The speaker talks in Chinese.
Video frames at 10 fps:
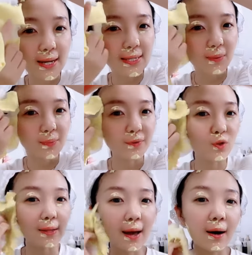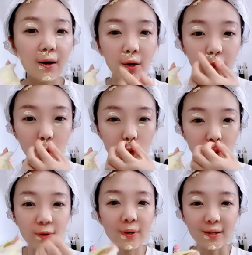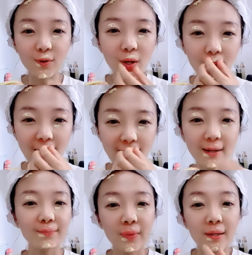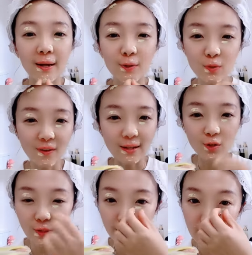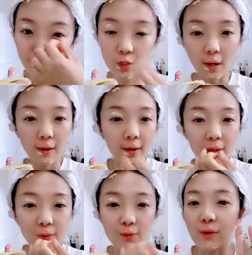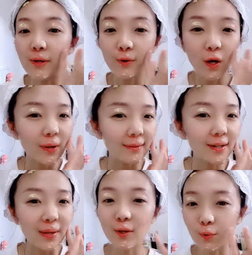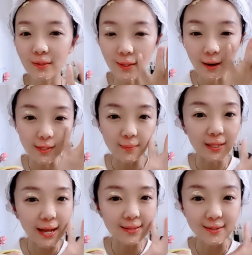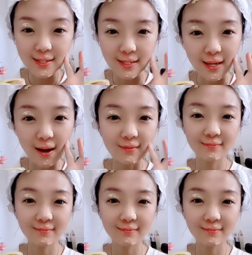一下我们的皮肤状态啊，又水润又透亮的啊。然后我们做完之后呢，皮肤是又水润又透亮，特别的有光泽，而且特别的干净细腻啊。